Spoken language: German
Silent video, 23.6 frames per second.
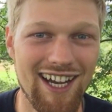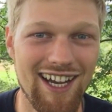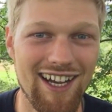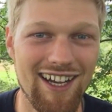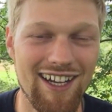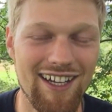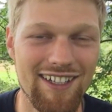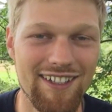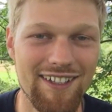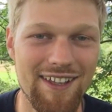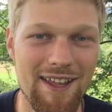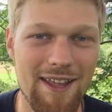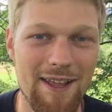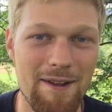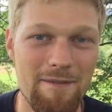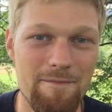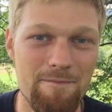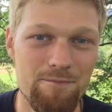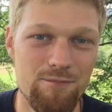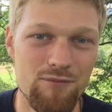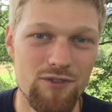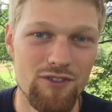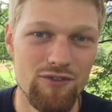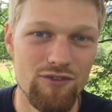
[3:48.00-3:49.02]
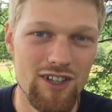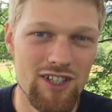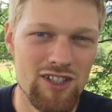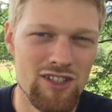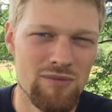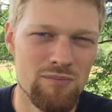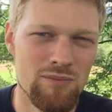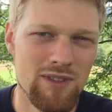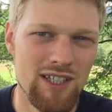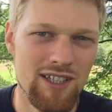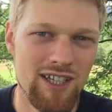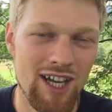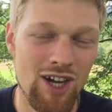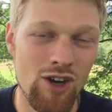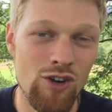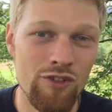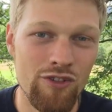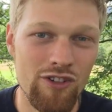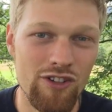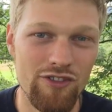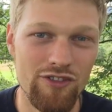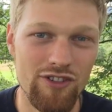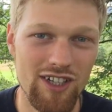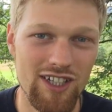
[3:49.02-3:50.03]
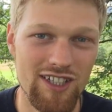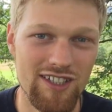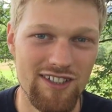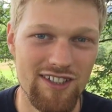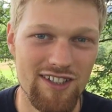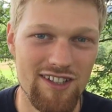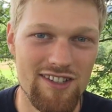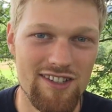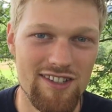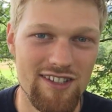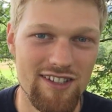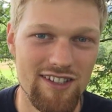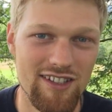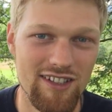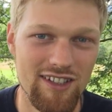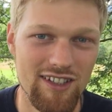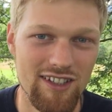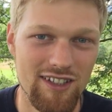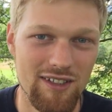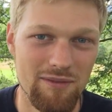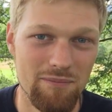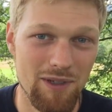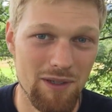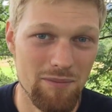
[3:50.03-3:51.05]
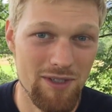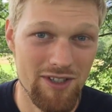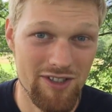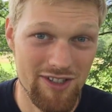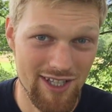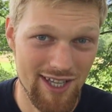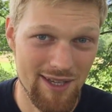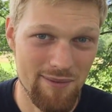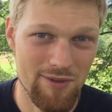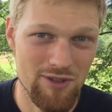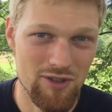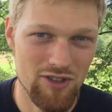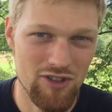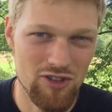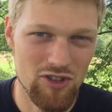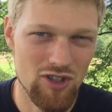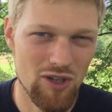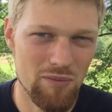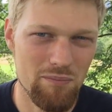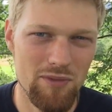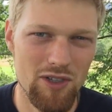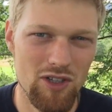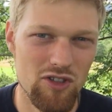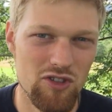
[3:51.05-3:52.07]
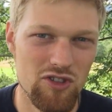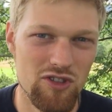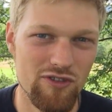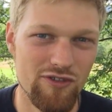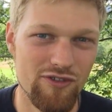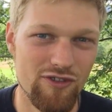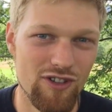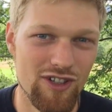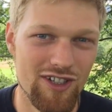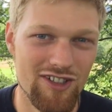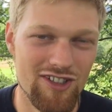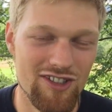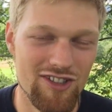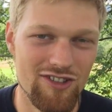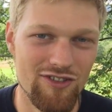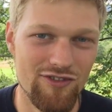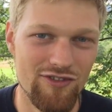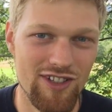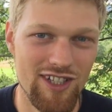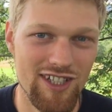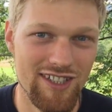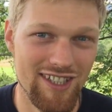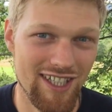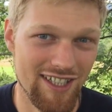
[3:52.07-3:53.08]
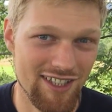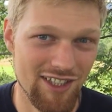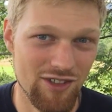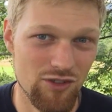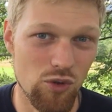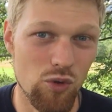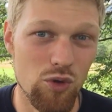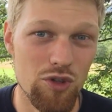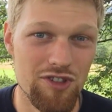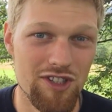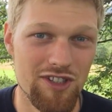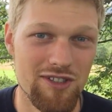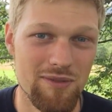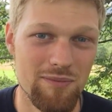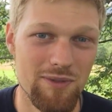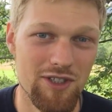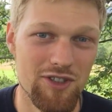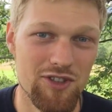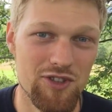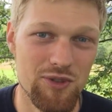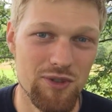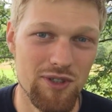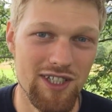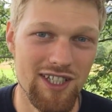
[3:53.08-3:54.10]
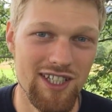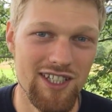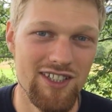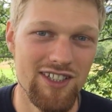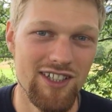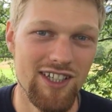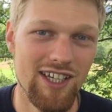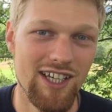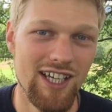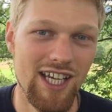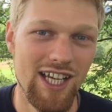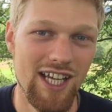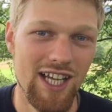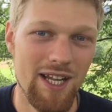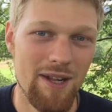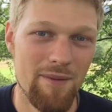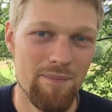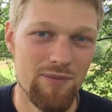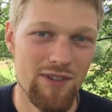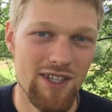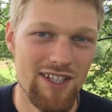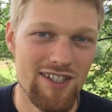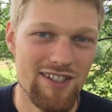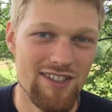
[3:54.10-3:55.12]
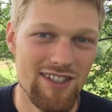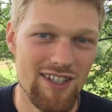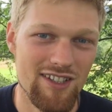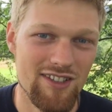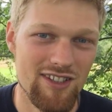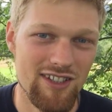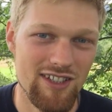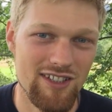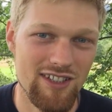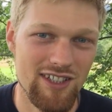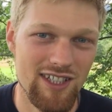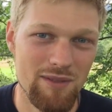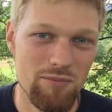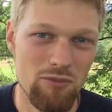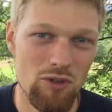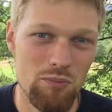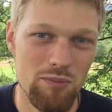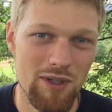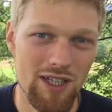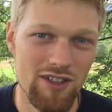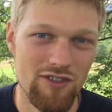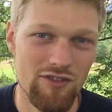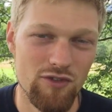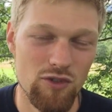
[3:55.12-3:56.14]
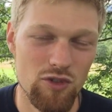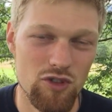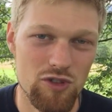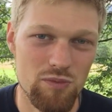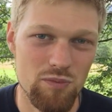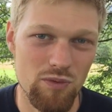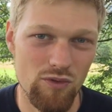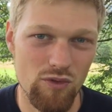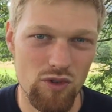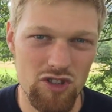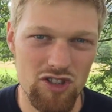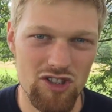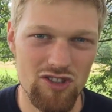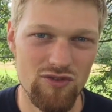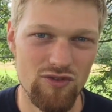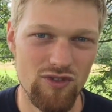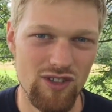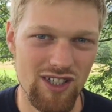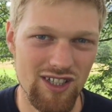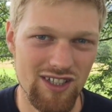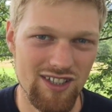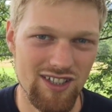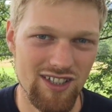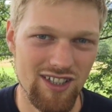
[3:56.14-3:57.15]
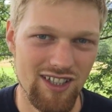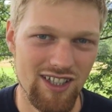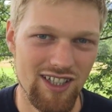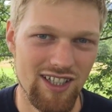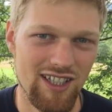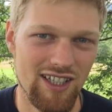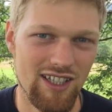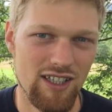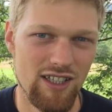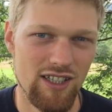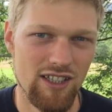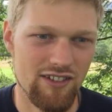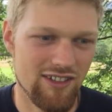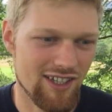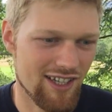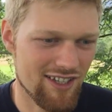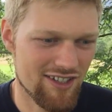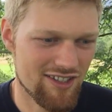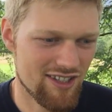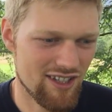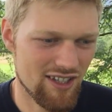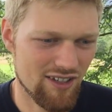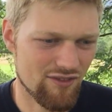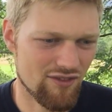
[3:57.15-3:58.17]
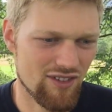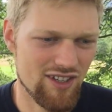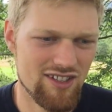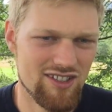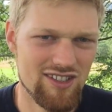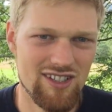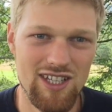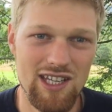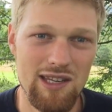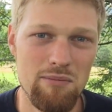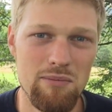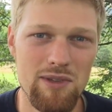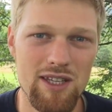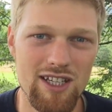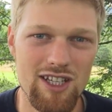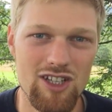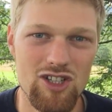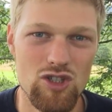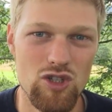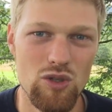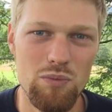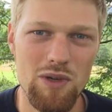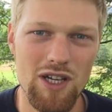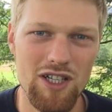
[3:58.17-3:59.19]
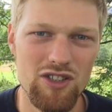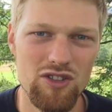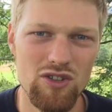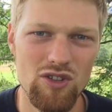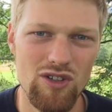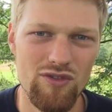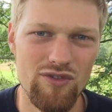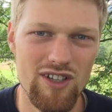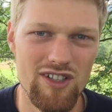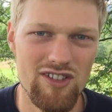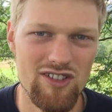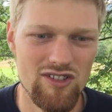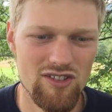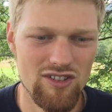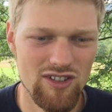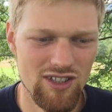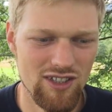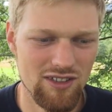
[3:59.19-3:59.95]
haha, was mir aufgefallen ist bei mir selbst, und es kommt mir auch so vor, dass es vielen anderen Hochsensiblen so geht, ist, dass in dem Moment, wo uns bewusst wird, da ist irgendwas in mir, da schlummert noch was,